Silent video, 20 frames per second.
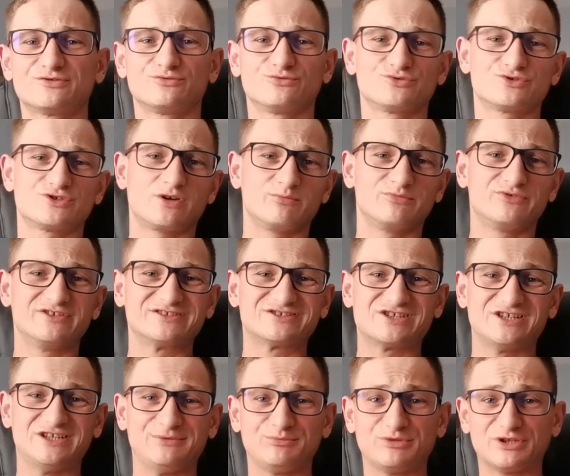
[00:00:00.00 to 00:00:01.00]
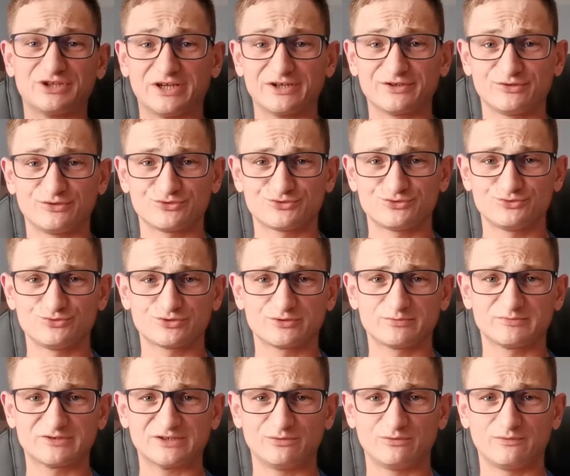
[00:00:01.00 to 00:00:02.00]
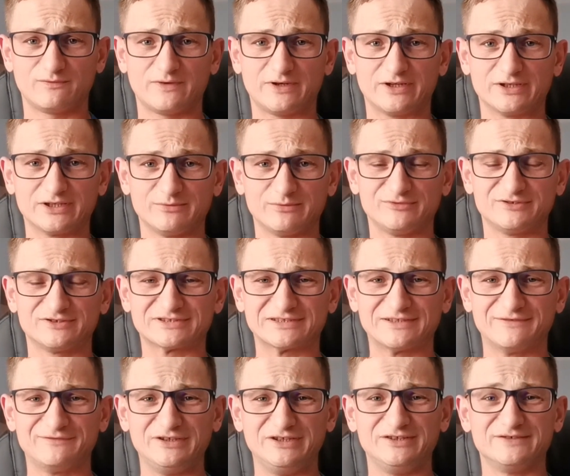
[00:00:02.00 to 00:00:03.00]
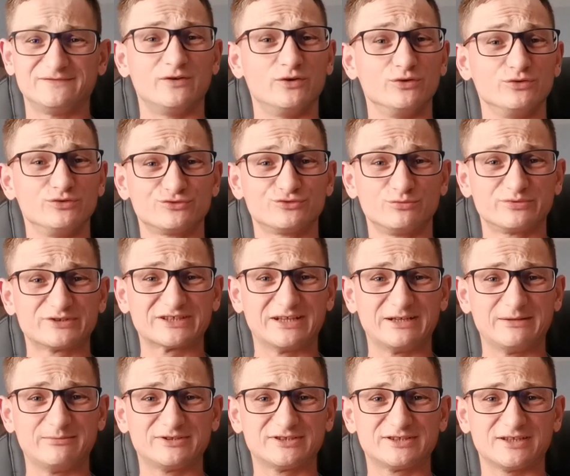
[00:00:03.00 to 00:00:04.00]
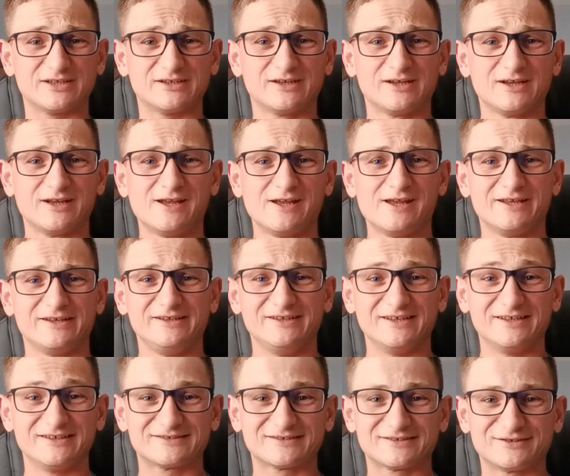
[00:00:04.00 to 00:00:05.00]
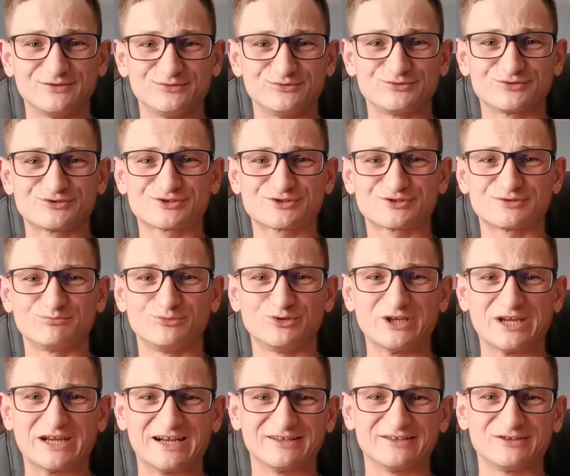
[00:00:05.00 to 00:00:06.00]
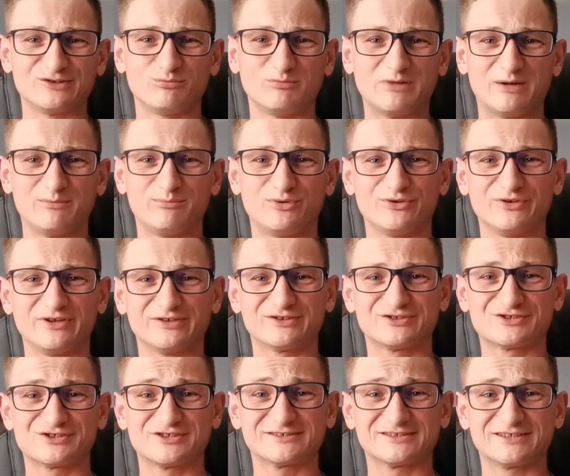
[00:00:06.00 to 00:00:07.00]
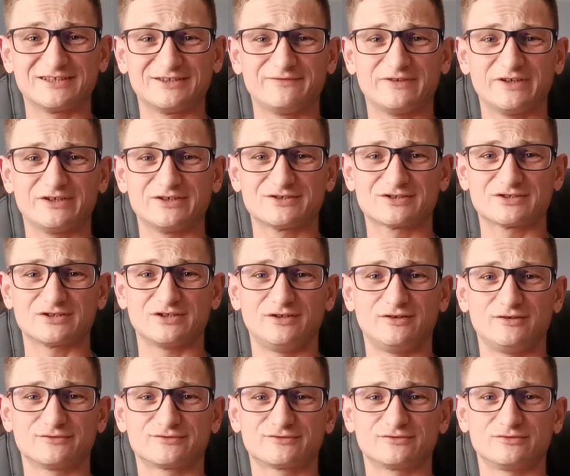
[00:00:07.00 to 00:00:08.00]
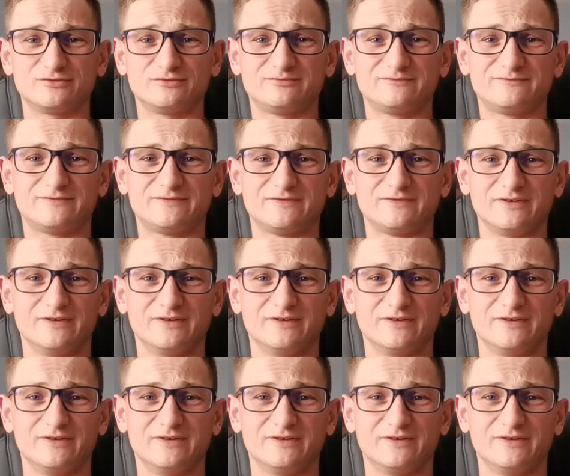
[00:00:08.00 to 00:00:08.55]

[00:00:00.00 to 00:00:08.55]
którzy obdarzyli mnie tak dość dużym zaufaniem i zostawili swoje subskrypcje. Jest już, mój kanał ma ponad 320 osób,